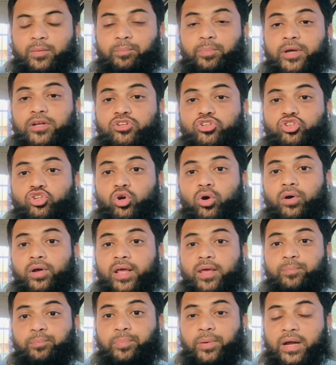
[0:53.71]

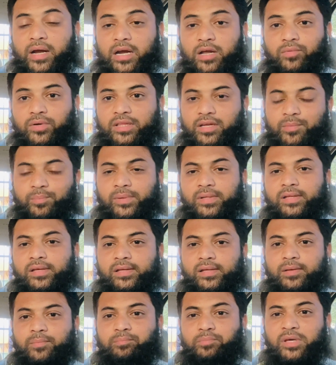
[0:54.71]
பெற்றோரை பேணுவது என்பது
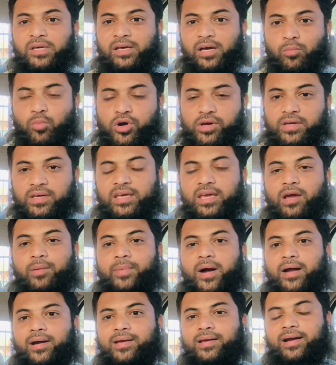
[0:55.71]
மிக
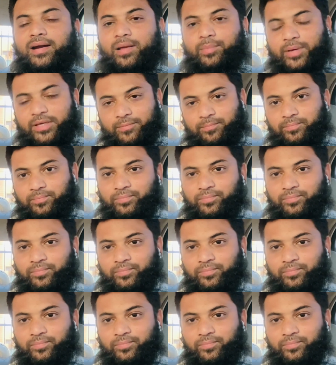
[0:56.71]
முக்கியமான கடமை